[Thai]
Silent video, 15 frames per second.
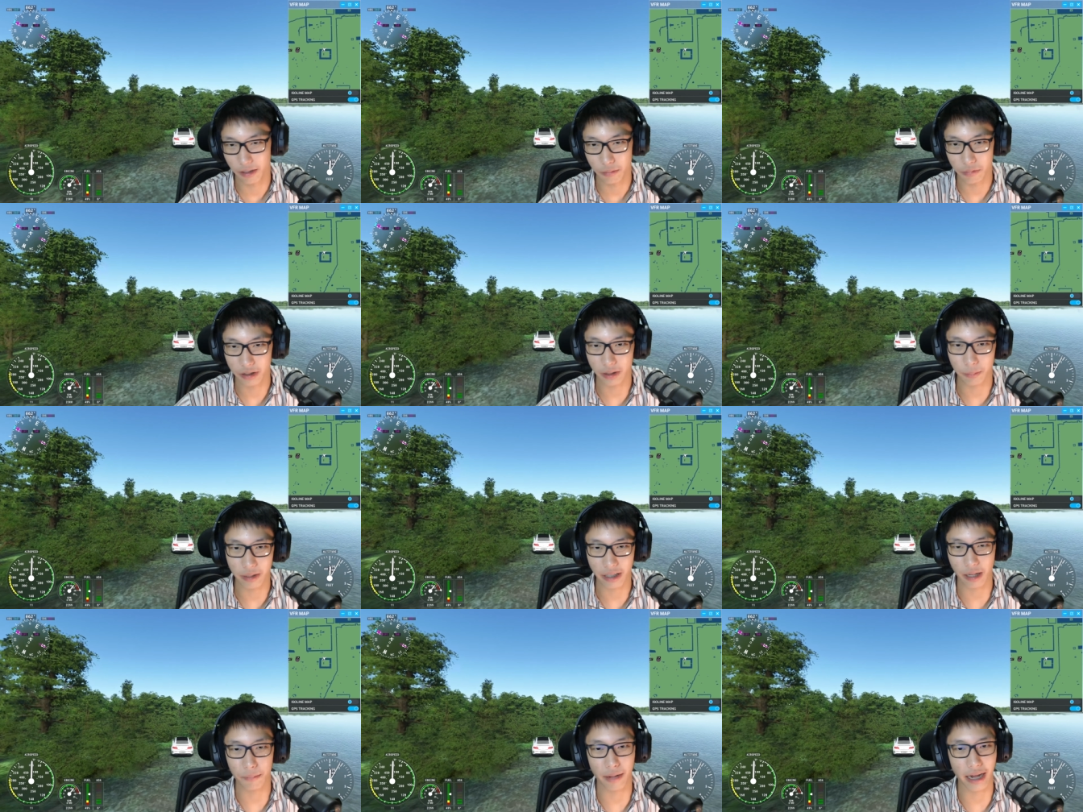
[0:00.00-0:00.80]
มันจะมี
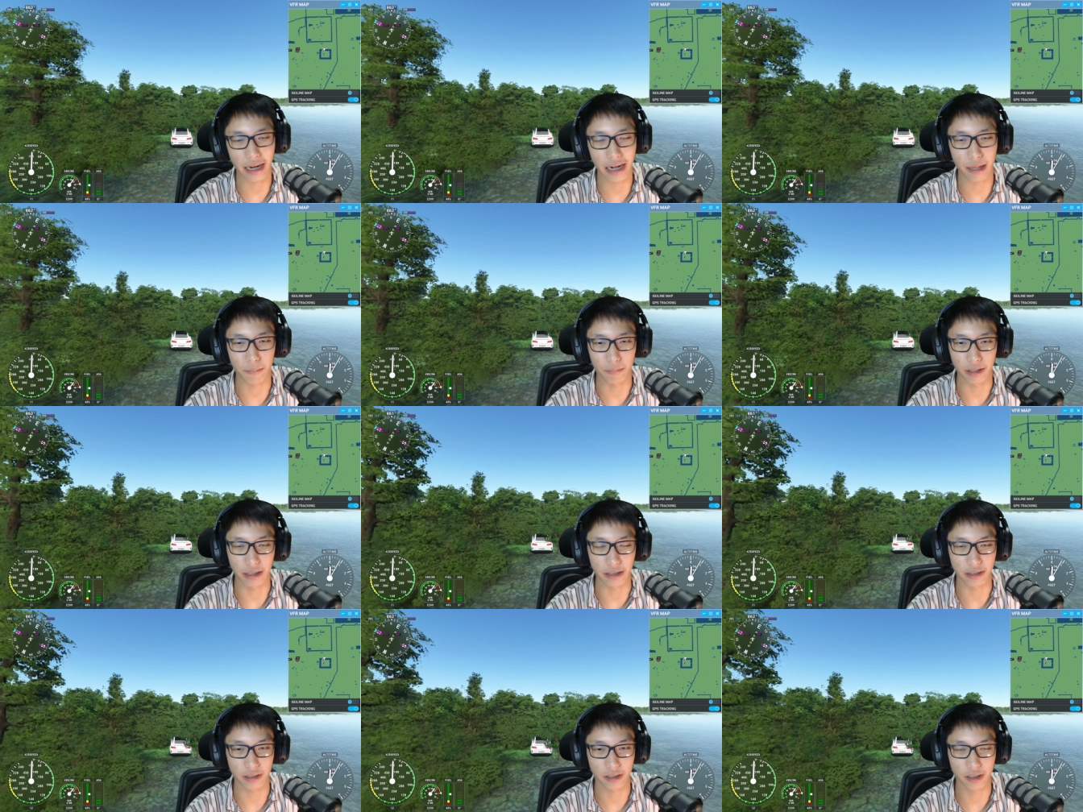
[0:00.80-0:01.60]
แค่บางลำอะ
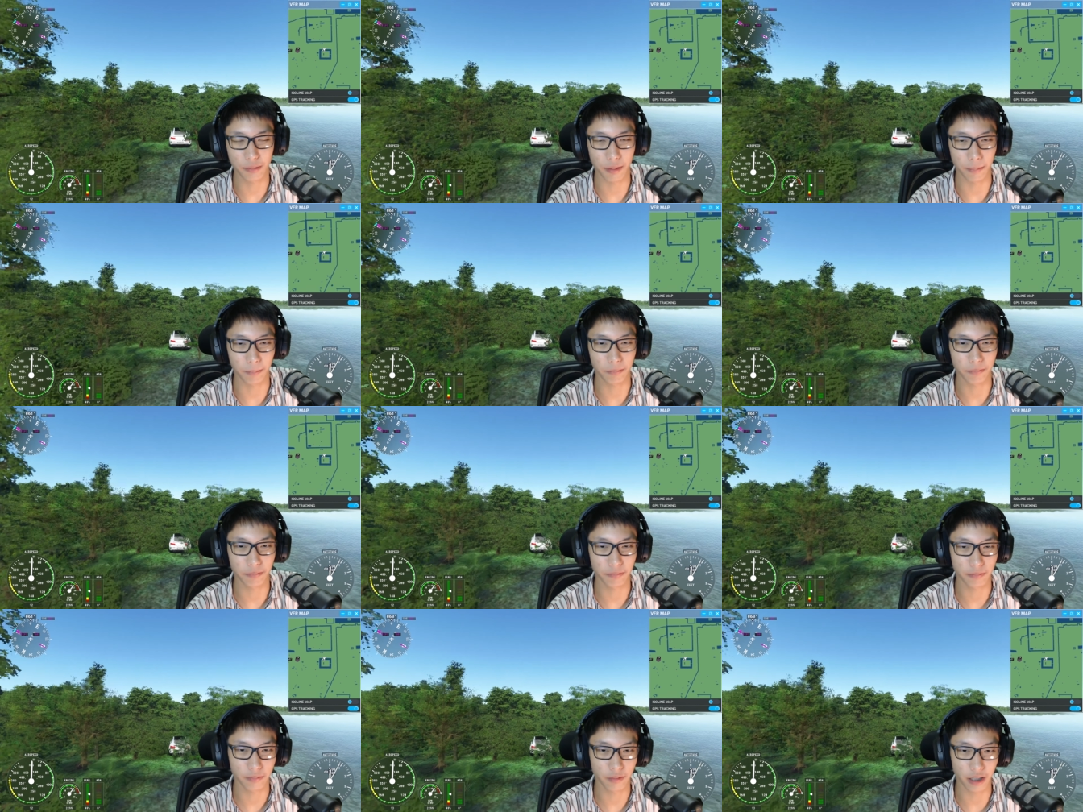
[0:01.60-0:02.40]
คือแบบ
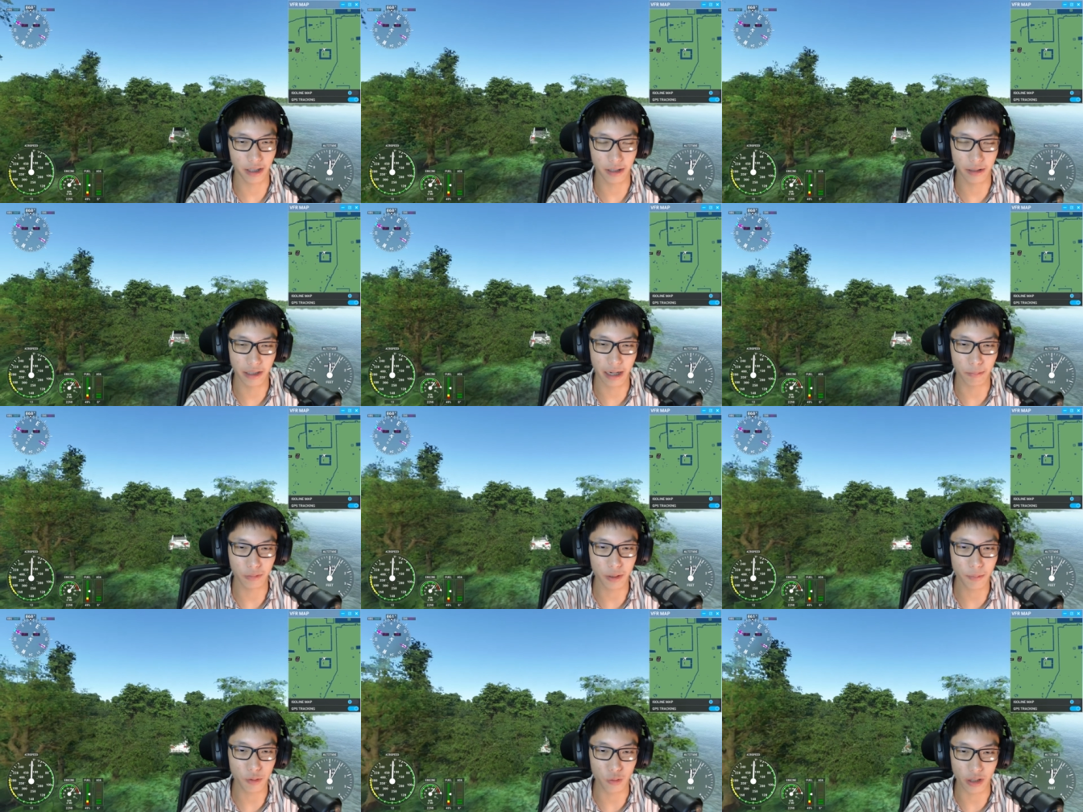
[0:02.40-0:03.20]
ไอ้ลำ
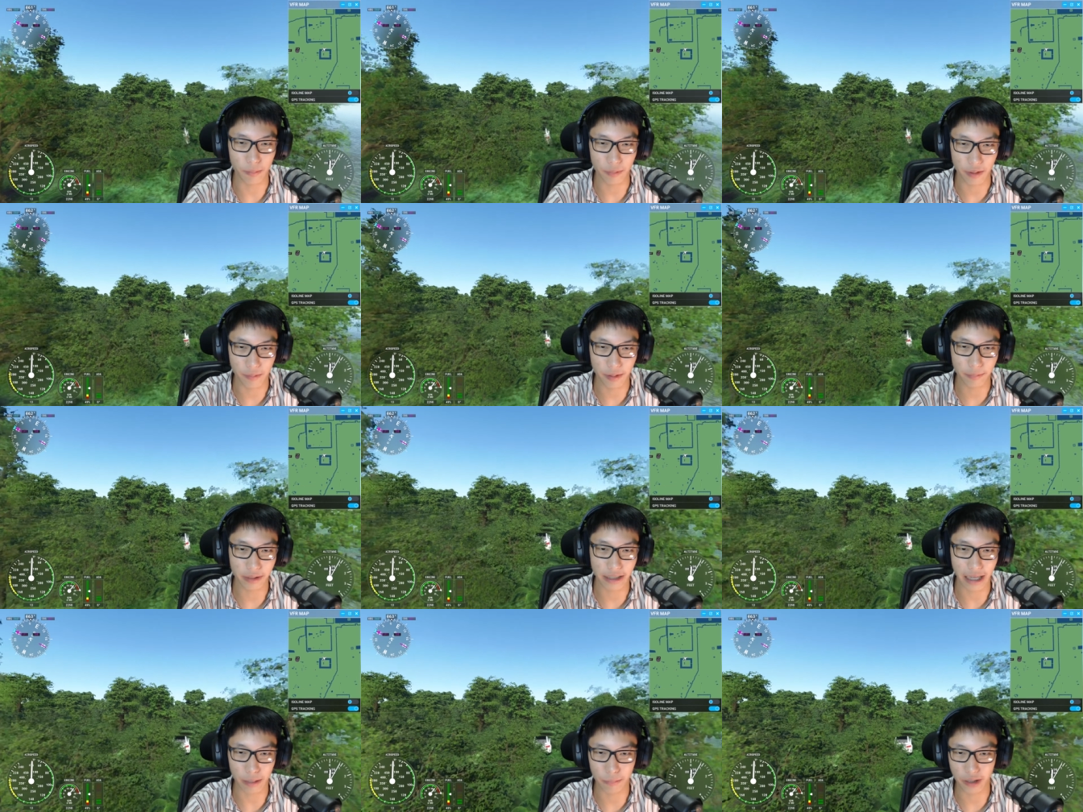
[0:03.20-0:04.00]
ที่มันอยู่ในพรีเมียมดี
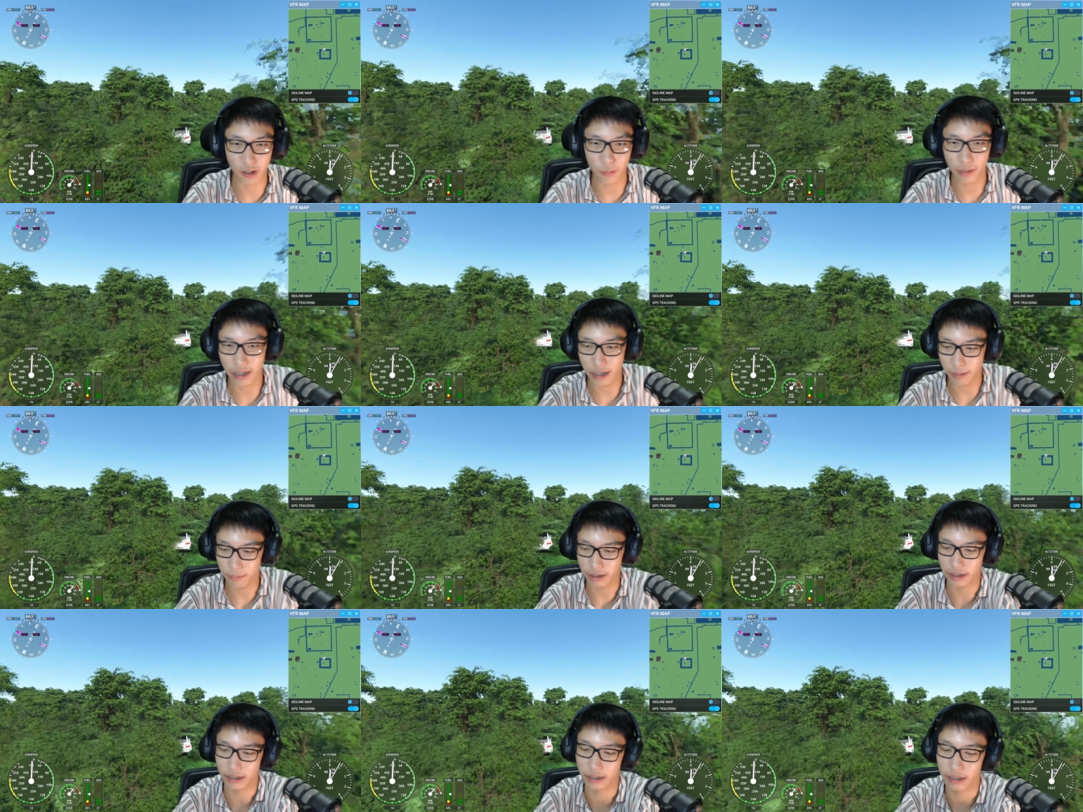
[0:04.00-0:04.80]
ลักซ์มันก็ไม่ได้
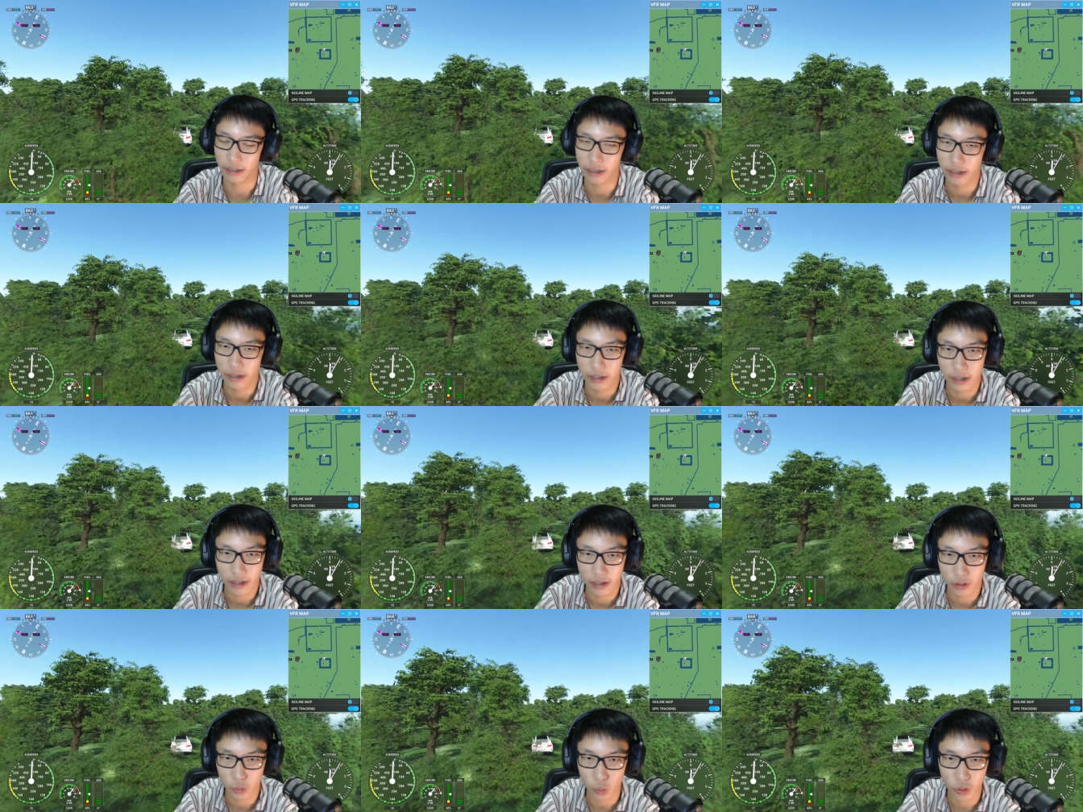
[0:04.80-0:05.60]
มีทุก